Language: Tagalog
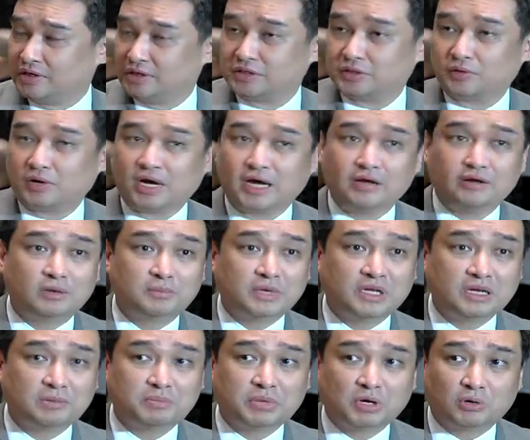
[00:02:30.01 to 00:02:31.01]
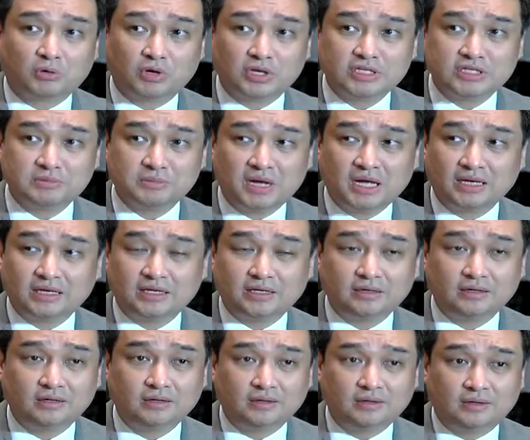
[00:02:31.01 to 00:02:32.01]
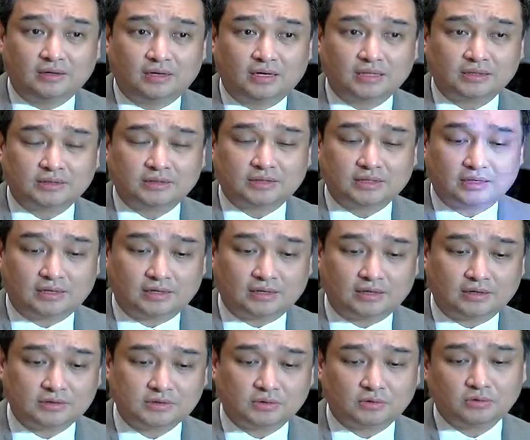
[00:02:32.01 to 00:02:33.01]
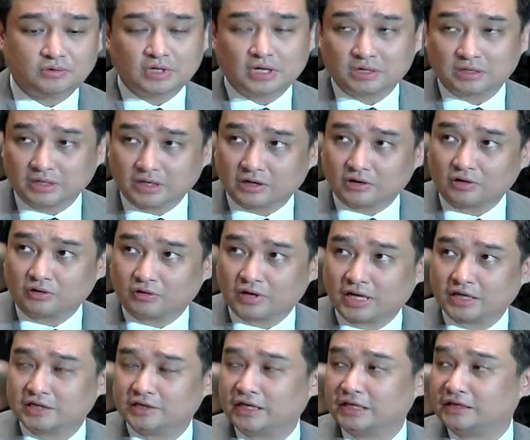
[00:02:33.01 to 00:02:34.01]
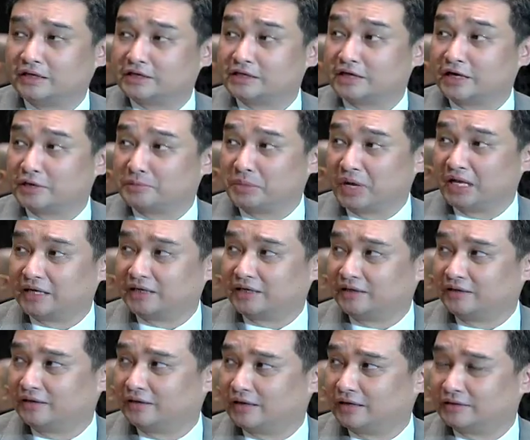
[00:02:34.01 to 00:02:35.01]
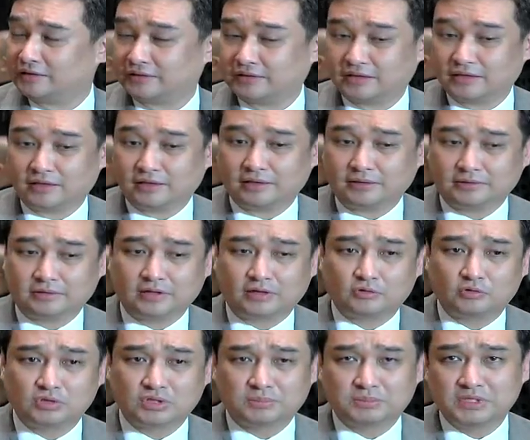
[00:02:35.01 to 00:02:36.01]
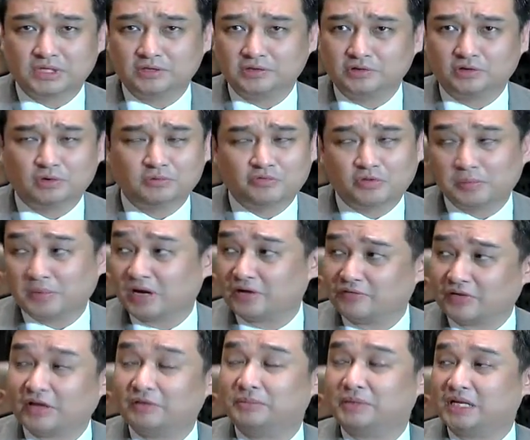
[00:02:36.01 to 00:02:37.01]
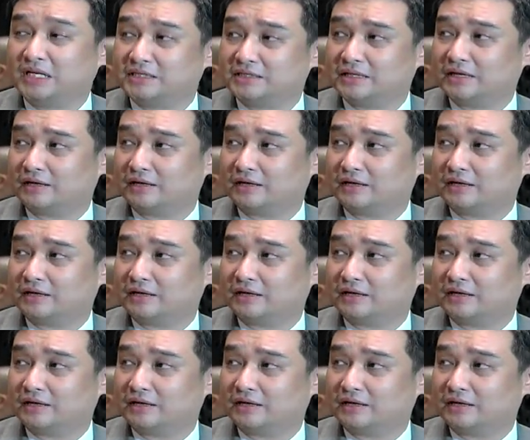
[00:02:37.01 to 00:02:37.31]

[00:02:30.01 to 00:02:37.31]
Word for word: So ayaw naman niyang pagurin si Manny. At uh, so nag nag-congratulate lang siya kay Manny at uh, nag-usap sila siguro for mga 5 minutes.